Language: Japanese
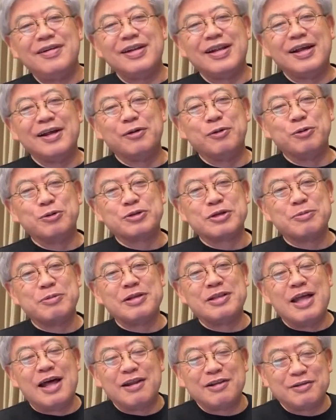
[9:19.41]
と。なんや、王
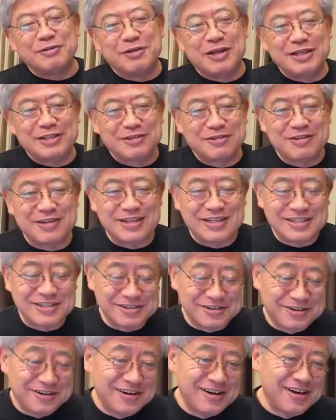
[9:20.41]
様になるような人で
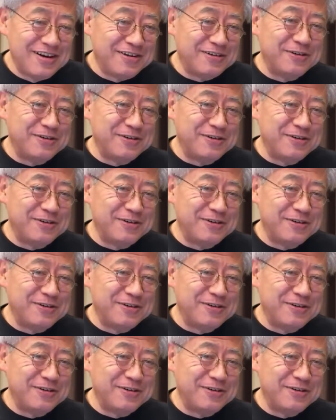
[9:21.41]
すよ。